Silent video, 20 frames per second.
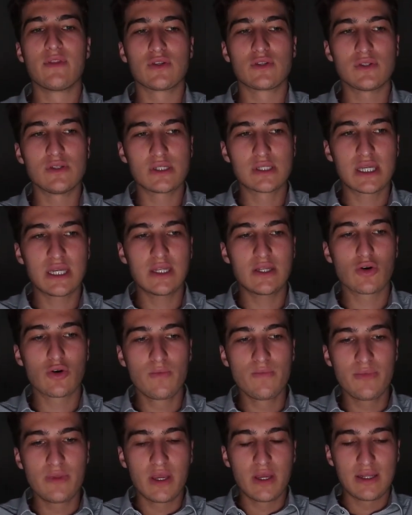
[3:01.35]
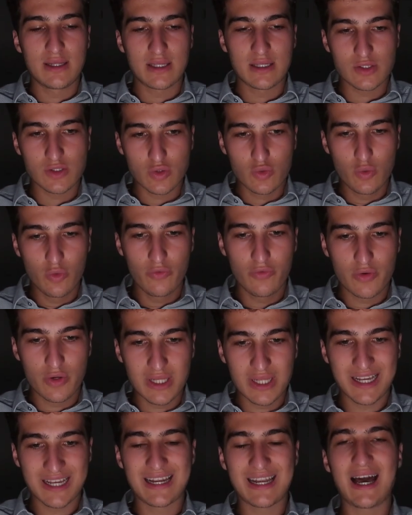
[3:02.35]
Sondern es geht darum, dass du für
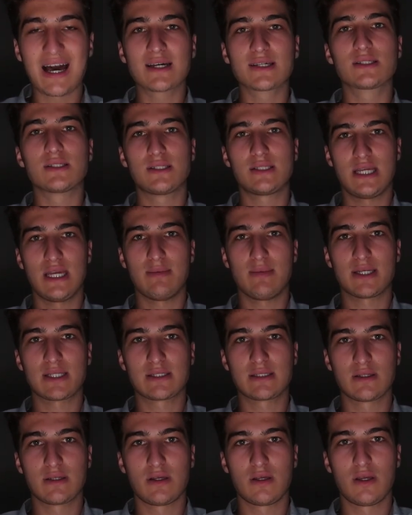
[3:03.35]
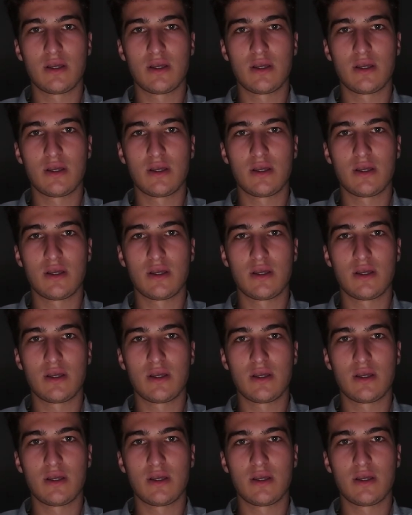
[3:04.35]
dich ein klares System hast.